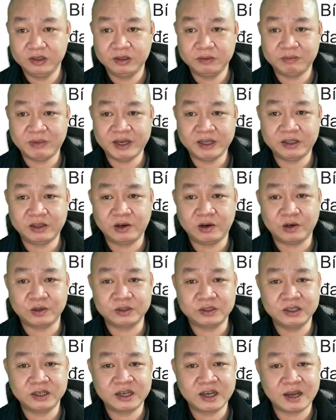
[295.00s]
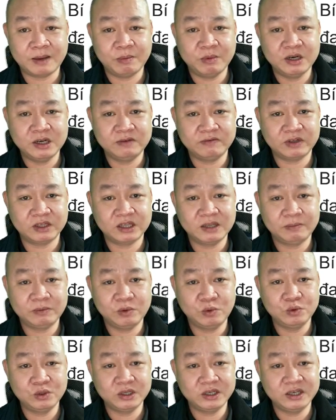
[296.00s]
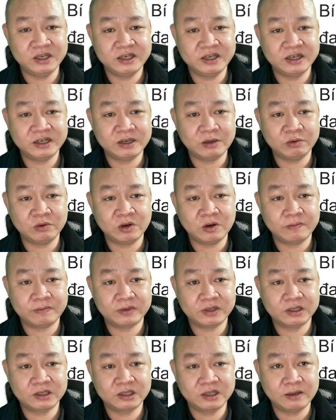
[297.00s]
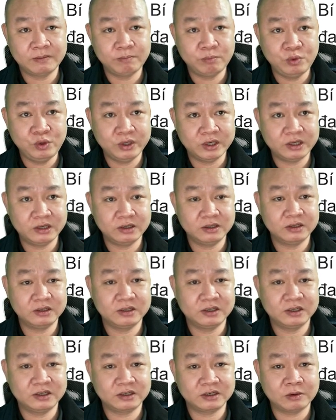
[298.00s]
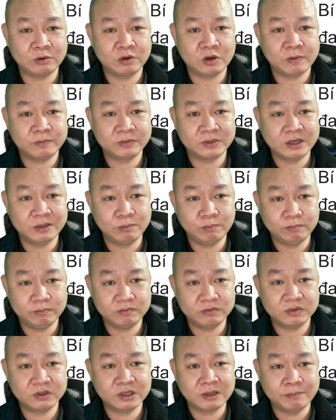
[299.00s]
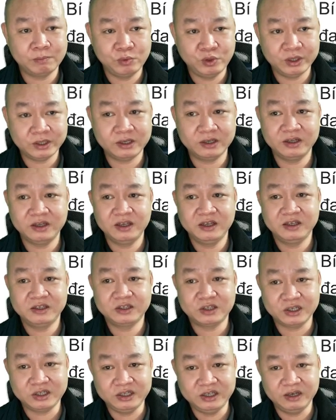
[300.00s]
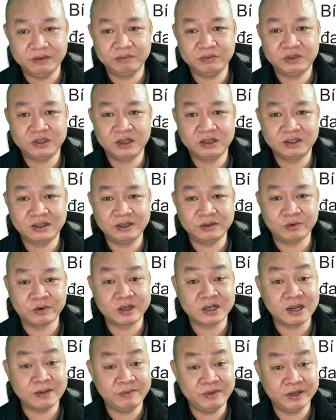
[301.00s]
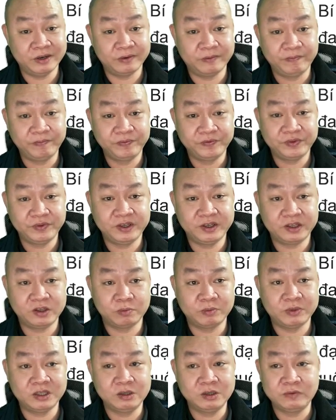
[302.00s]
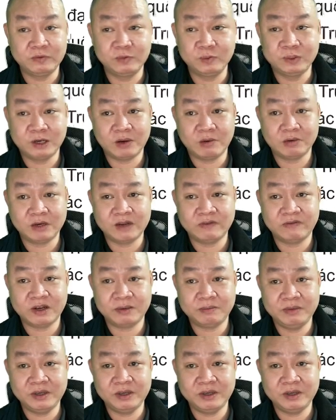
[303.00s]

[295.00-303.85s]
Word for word: Bày tỏ sự cảm ơn và tiếp thu những ý kiến đóng góp tâm huyết, đóng góp tâm, tâm huyết, trách nhiệm, chân tình của các đại biểu, thì Tổng Bí thư Nguyễn Phú Trọng đã phát